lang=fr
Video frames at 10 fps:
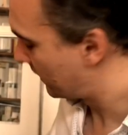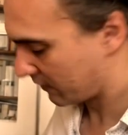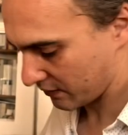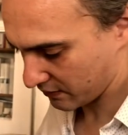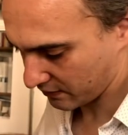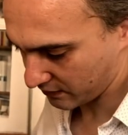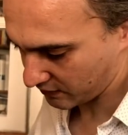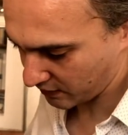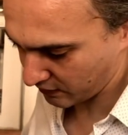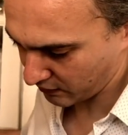euh,
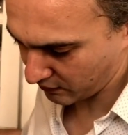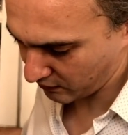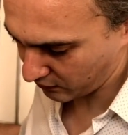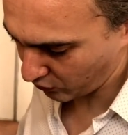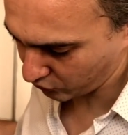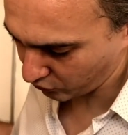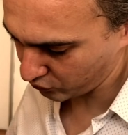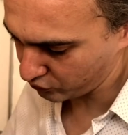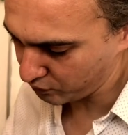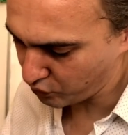qui est
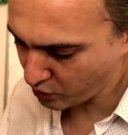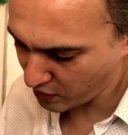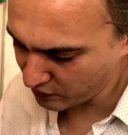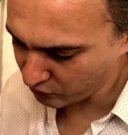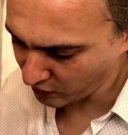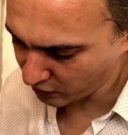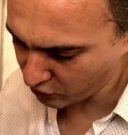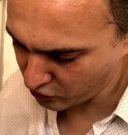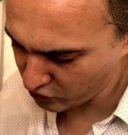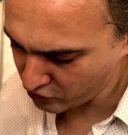entre du bois, de la
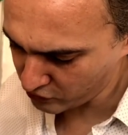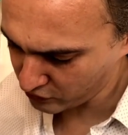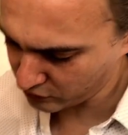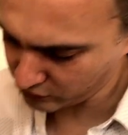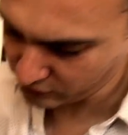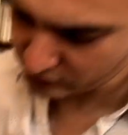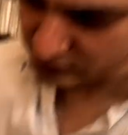colle,